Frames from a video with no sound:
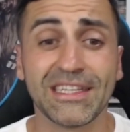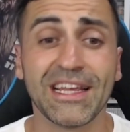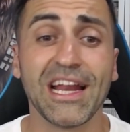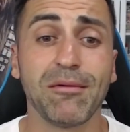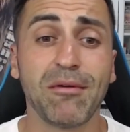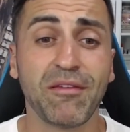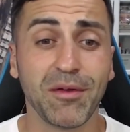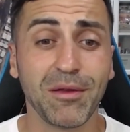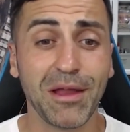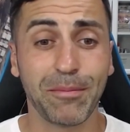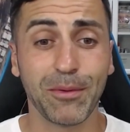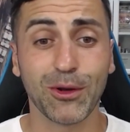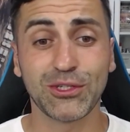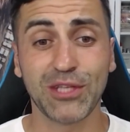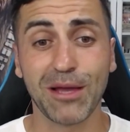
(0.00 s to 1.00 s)
que nada más familia,
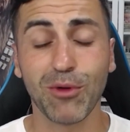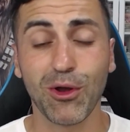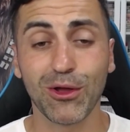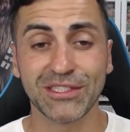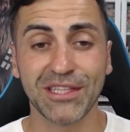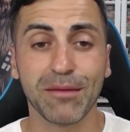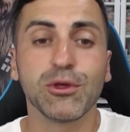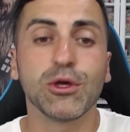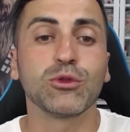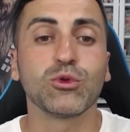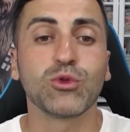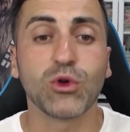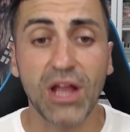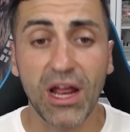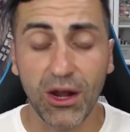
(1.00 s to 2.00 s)
espero que os haya molado este video
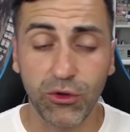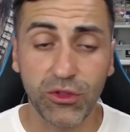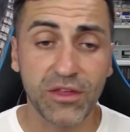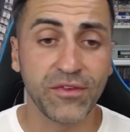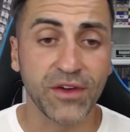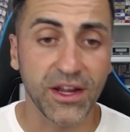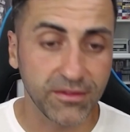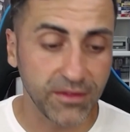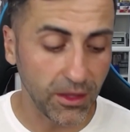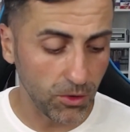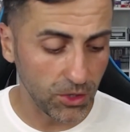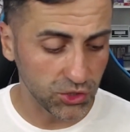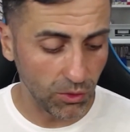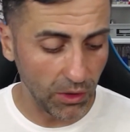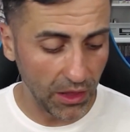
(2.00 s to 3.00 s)
tutorial, algo diferente de lo
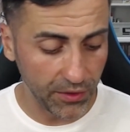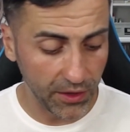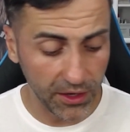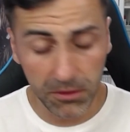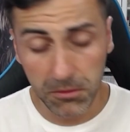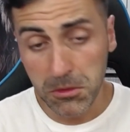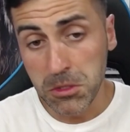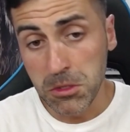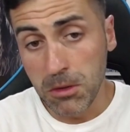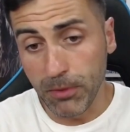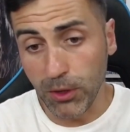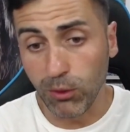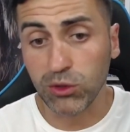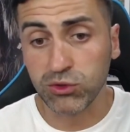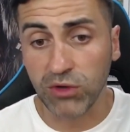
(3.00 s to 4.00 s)
que suelo hacer.
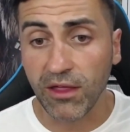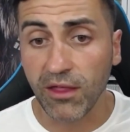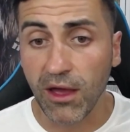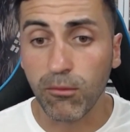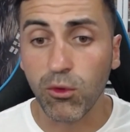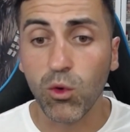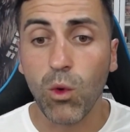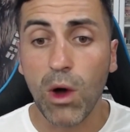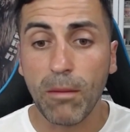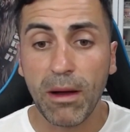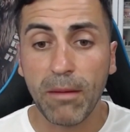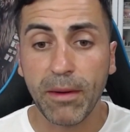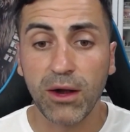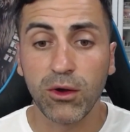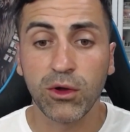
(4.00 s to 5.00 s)
Pero bueno, es una idea muy guapa
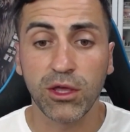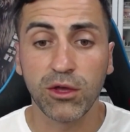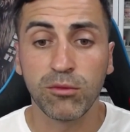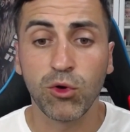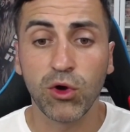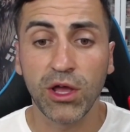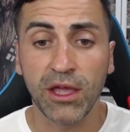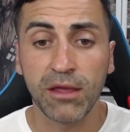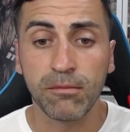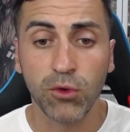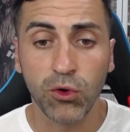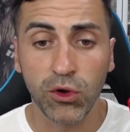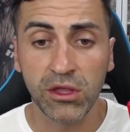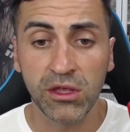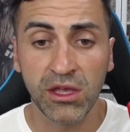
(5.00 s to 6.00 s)
para los que os mole Game
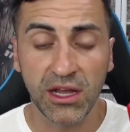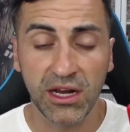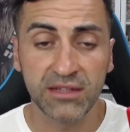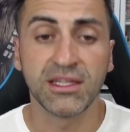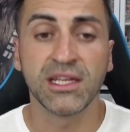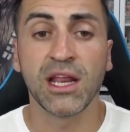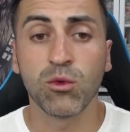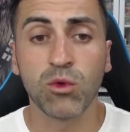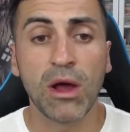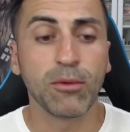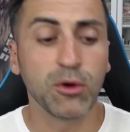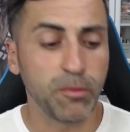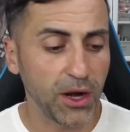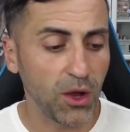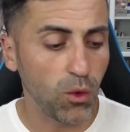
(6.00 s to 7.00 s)
Boy y queráis tener una
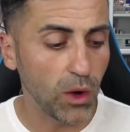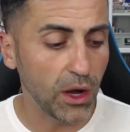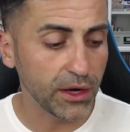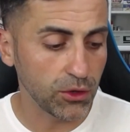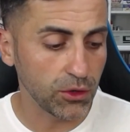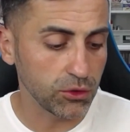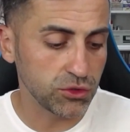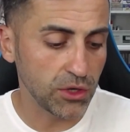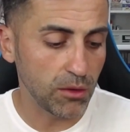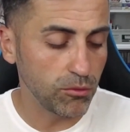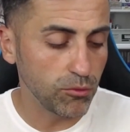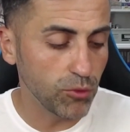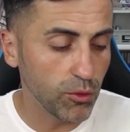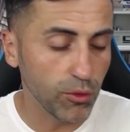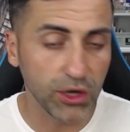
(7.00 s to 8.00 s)
pues, para jugar. Creo que es una
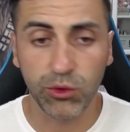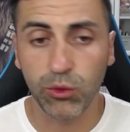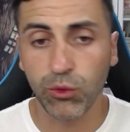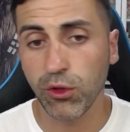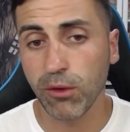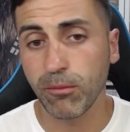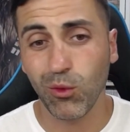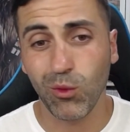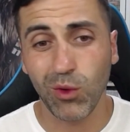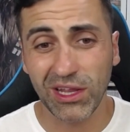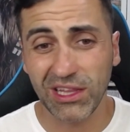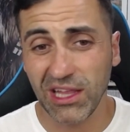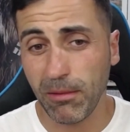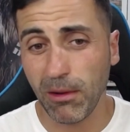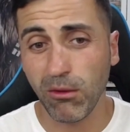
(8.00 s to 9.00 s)
muy buena solución por
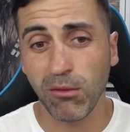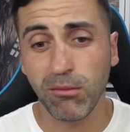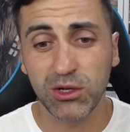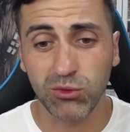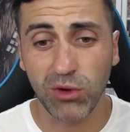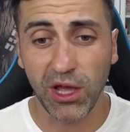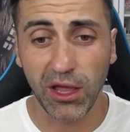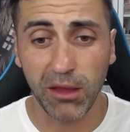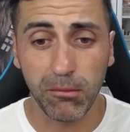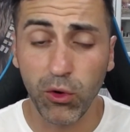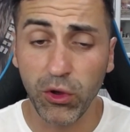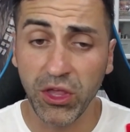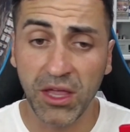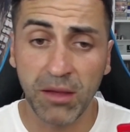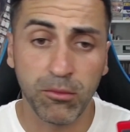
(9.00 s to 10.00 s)
40 pavos más una Game
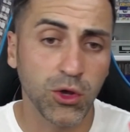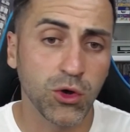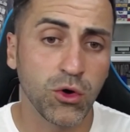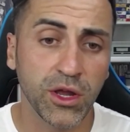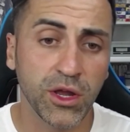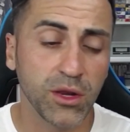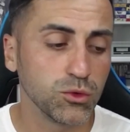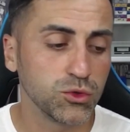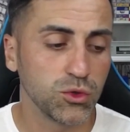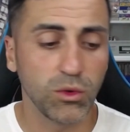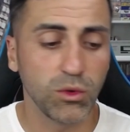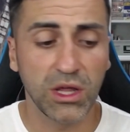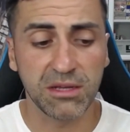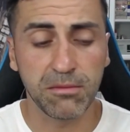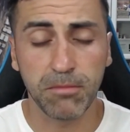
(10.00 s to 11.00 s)
Boy que podéis coger incluso
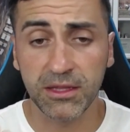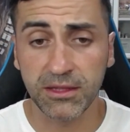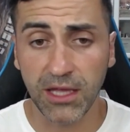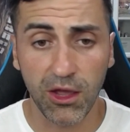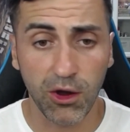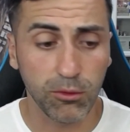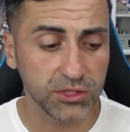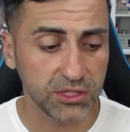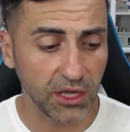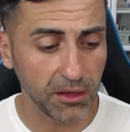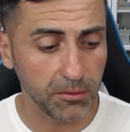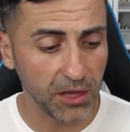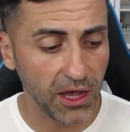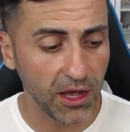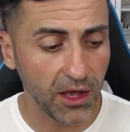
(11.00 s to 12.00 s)
una sin pantalla como esta que
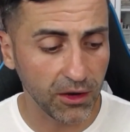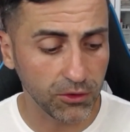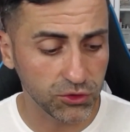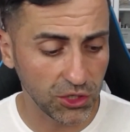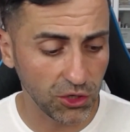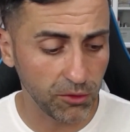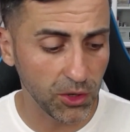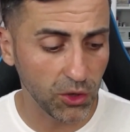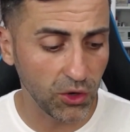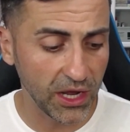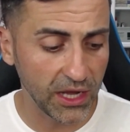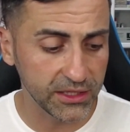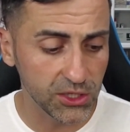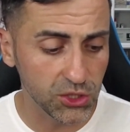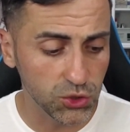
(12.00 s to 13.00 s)
me ha conseguido mi
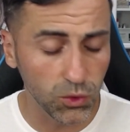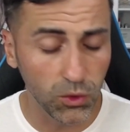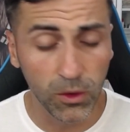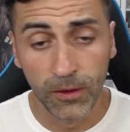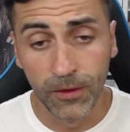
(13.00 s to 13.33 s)
colega Tinchu.